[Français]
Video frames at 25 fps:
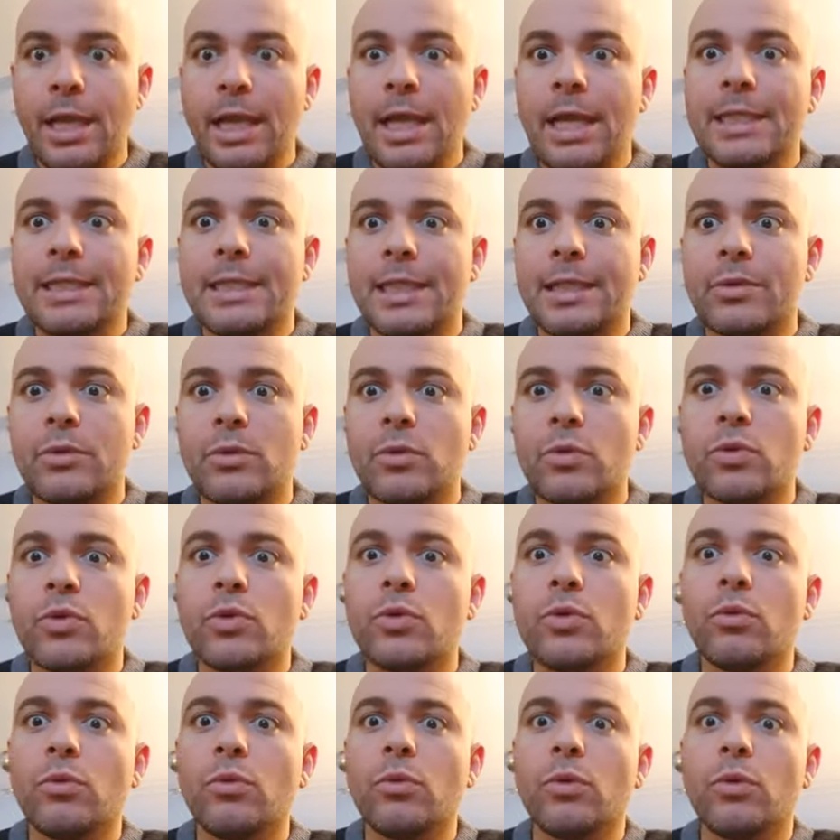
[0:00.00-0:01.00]
Cette
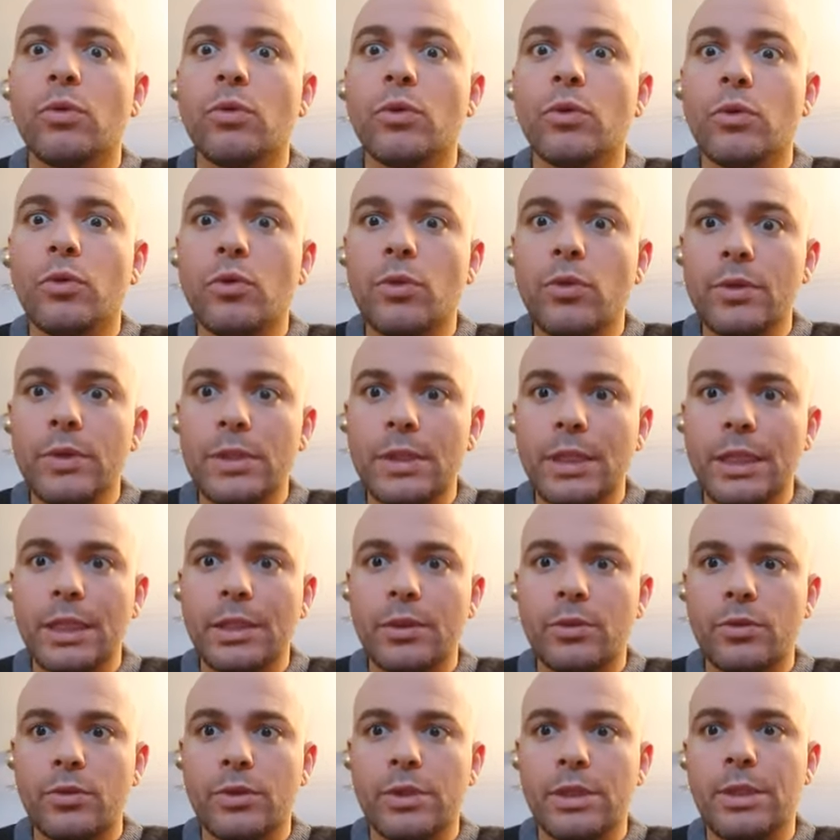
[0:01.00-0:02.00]
notion d'oser,
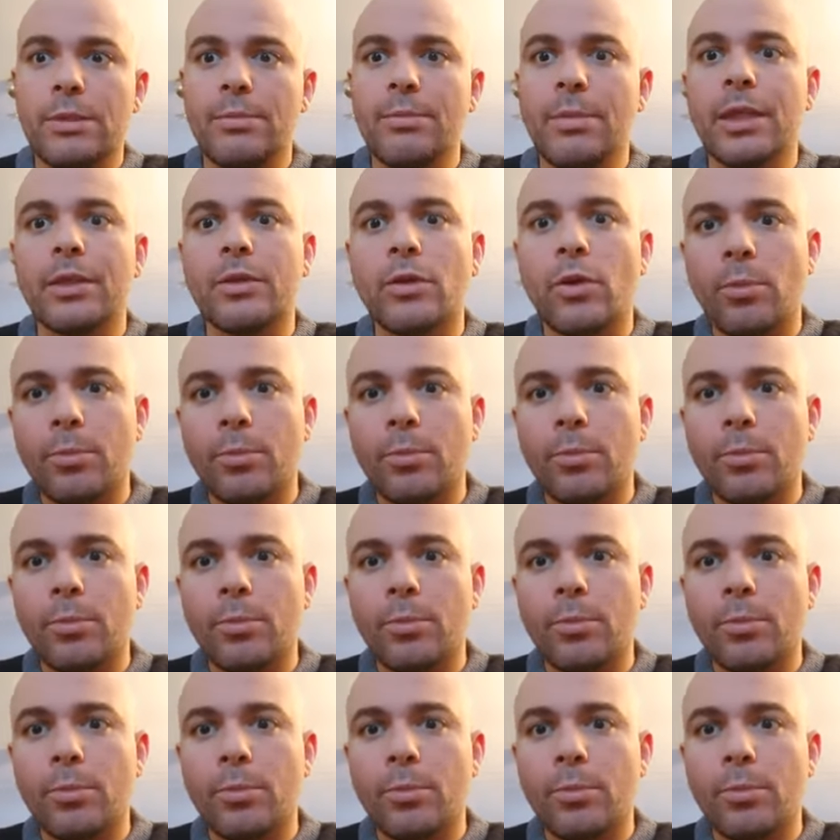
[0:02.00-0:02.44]
d'oser mettre